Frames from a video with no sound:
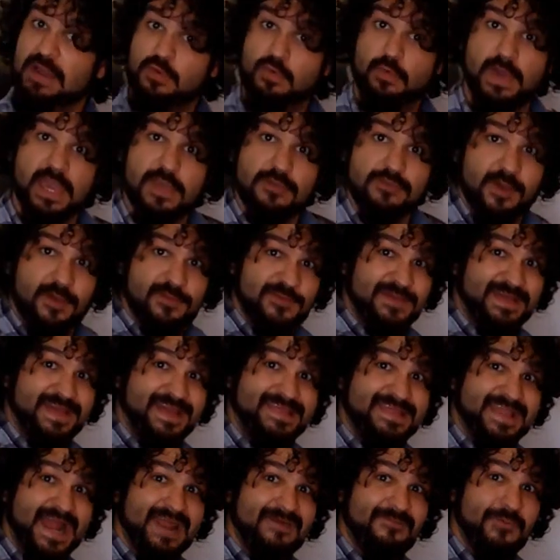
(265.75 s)
allons réunir ce
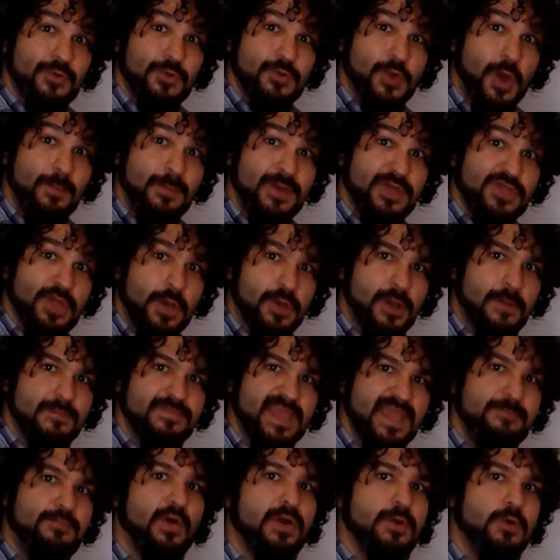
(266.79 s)
cristal avant le grand méchant, comme
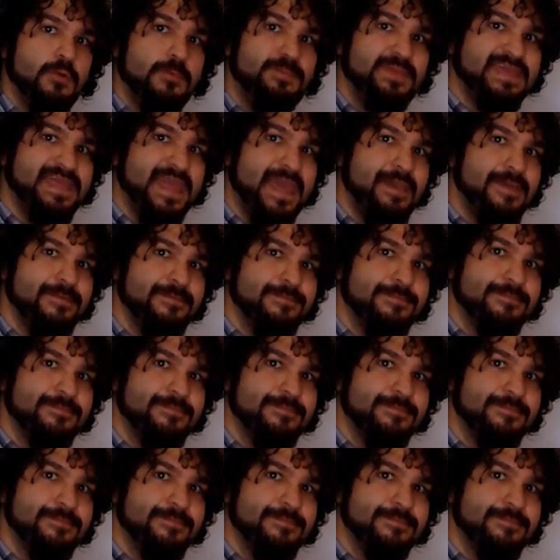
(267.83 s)
ça il pourra nous le piquer.